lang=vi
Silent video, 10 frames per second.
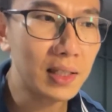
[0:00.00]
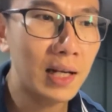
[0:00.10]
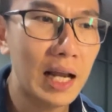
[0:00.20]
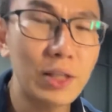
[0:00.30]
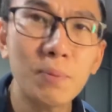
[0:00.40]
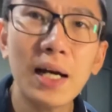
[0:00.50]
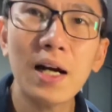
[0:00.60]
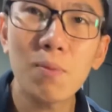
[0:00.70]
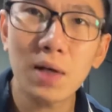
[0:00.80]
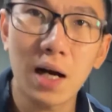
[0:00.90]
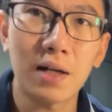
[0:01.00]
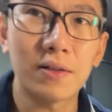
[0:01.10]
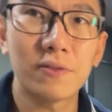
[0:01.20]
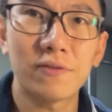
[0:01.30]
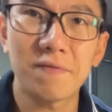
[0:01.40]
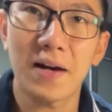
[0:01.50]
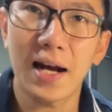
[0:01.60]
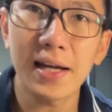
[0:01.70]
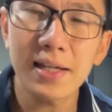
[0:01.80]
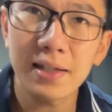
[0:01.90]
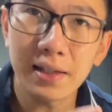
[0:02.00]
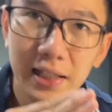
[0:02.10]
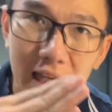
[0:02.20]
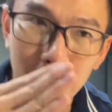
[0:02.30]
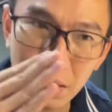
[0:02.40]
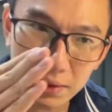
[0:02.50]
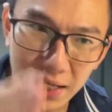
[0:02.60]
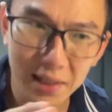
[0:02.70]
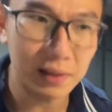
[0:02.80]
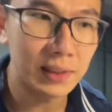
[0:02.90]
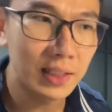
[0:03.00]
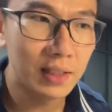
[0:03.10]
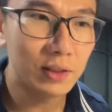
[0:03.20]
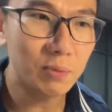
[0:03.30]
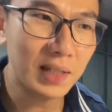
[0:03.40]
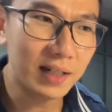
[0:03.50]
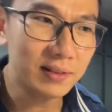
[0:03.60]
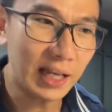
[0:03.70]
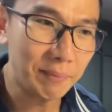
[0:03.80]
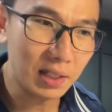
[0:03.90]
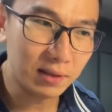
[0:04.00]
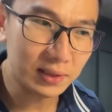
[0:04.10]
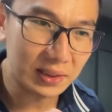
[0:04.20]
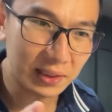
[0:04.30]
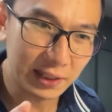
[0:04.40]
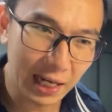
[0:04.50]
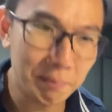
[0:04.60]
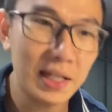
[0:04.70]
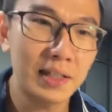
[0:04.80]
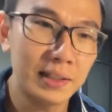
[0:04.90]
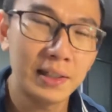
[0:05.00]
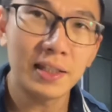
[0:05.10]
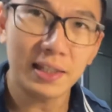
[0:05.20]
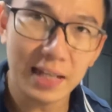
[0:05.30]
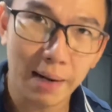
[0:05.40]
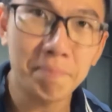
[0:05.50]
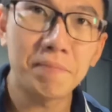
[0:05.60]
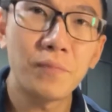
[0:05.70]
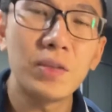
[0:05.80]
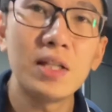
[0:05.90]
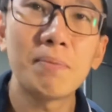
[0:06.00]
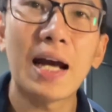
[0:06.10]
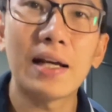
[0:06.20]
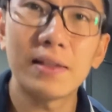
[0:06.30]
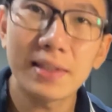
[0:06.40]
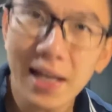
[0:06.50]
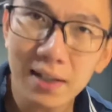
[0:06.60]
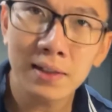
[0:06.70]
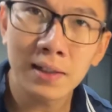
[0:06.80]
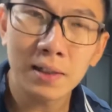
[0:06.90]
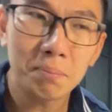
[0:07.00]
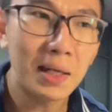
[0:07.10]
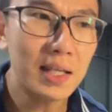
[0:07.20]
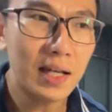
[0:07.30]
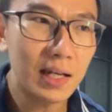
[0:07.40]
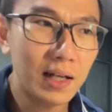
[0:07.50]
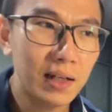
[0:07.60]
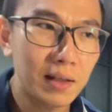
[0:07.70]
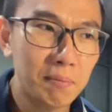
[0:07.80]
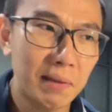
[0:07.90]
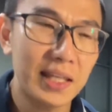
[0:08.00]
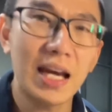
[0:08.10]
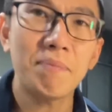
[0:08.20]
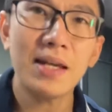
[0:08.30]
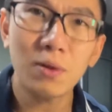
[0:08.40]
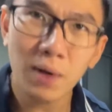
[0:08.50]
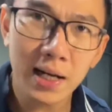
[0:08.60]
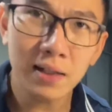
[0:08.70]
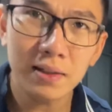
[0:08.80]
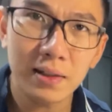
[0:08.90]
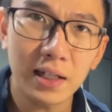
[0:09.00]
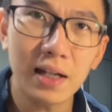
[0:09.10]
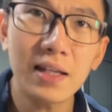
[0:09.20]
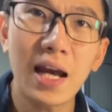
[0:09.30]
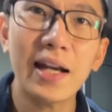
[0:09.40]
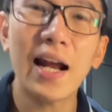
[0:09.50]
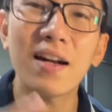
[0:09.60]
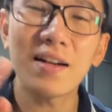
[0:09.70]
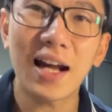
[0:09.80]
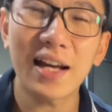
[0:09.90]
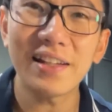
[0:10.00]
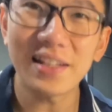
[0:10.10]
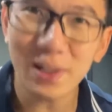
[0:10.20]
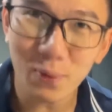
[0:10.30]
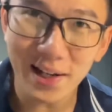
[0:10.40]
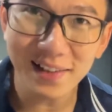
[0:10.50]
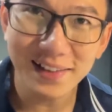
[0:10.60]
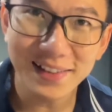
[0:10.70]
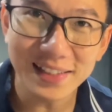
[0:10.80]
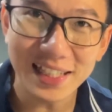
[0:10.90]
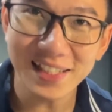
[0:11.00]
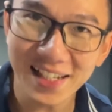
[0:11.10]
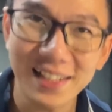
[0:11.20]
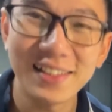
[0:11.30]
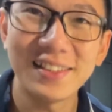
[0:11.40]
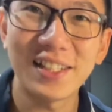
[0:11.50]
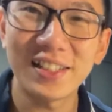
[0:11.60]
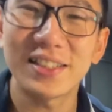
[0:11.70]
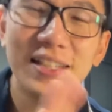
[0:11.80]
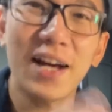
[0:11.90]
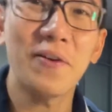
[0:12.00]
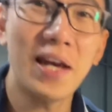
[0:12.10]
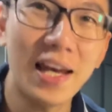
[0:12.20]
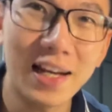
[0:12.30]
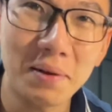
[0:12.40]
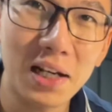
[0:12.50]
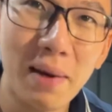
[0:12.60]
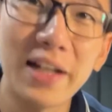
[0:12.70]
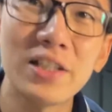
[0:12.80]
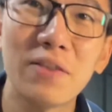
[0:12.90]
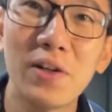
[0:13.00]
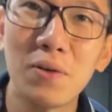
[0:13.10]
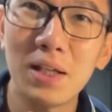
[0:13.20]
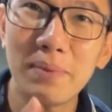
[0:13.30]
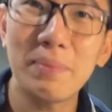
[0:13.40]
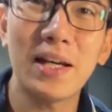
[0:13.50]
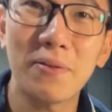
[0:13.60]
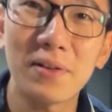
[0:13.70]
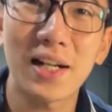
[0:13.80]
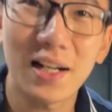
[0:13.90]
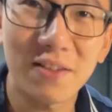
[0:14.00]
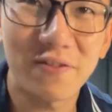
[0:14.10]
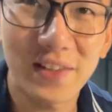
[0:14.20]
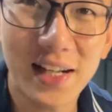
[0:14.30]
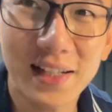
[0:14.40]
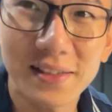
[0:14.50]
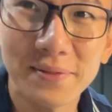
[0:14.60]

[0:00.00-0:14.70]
là chúng ta không cần phải giảm cân nhanh chúng ta cứ giảm cân chậm đi chậm nhưng mà chắc bởi vì á bạn giảm nhanh quá thì nó dễ tăng lên lại nhanh quá nhớ nha rồi xin chào hẹn gặp lại các bạn trong video clip tiếp theo từ Lan Long Fitness